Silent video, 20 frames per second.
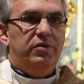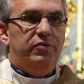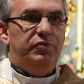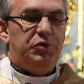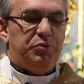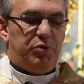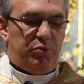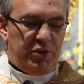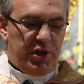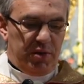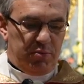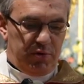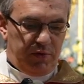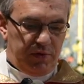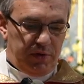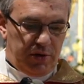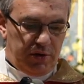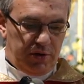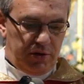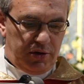Wspominamy
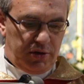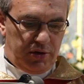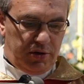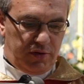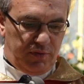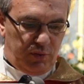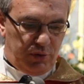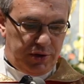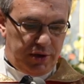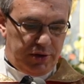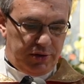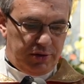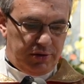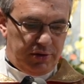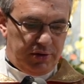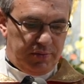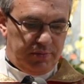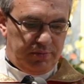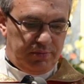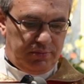wiek
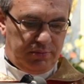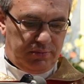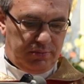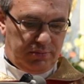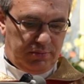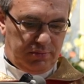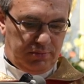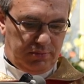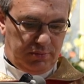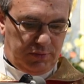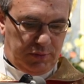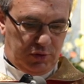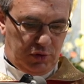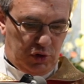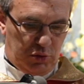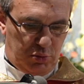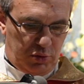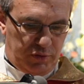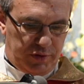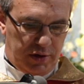XX,
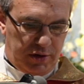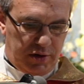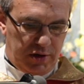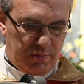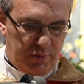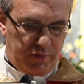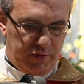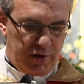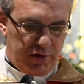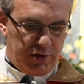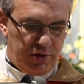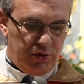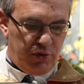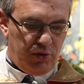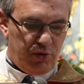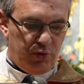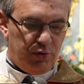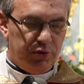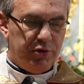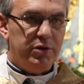który był wiekiem wielkich
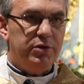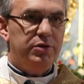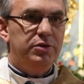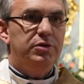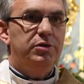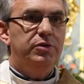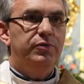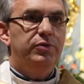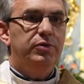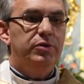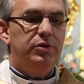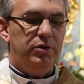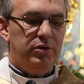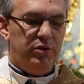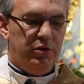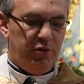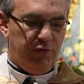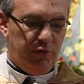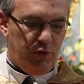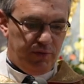okrucieństw,
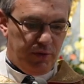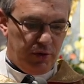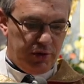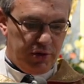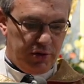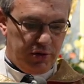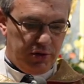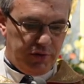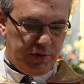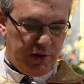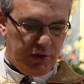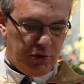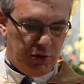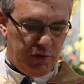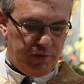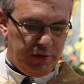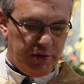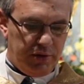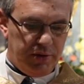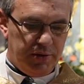dwóch wojen
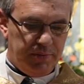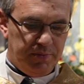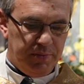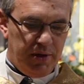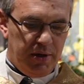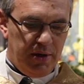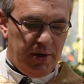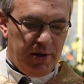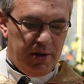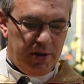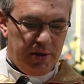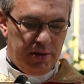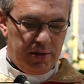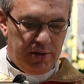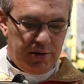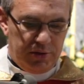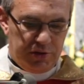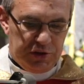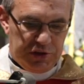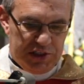światowych,
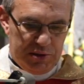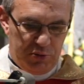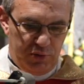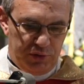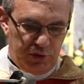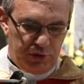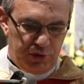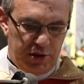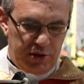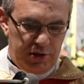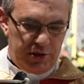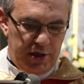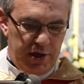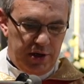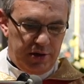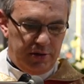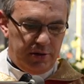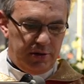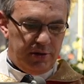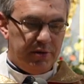systemów
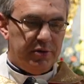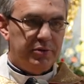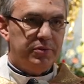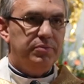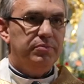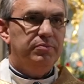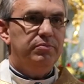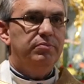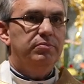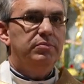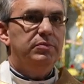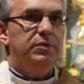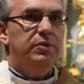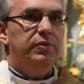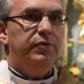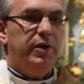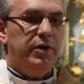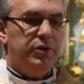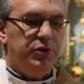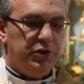totalitarnych,
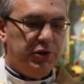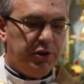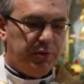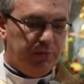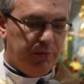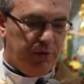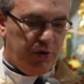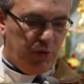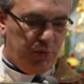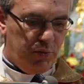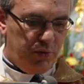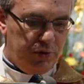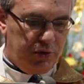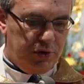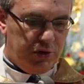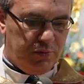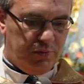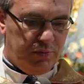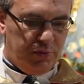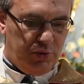faszyzm,
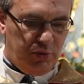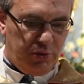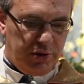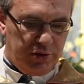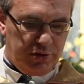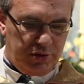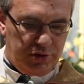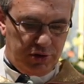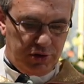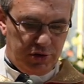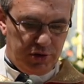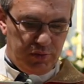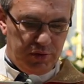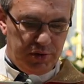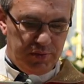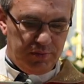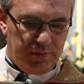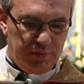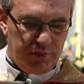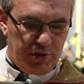komunizm, które
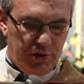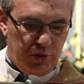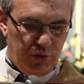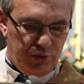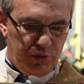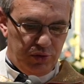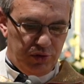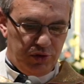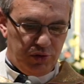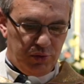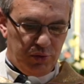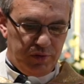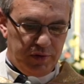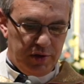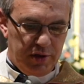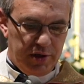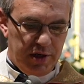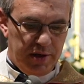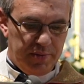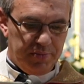zniszczyły godność
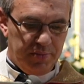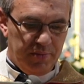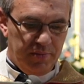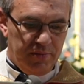człowieka,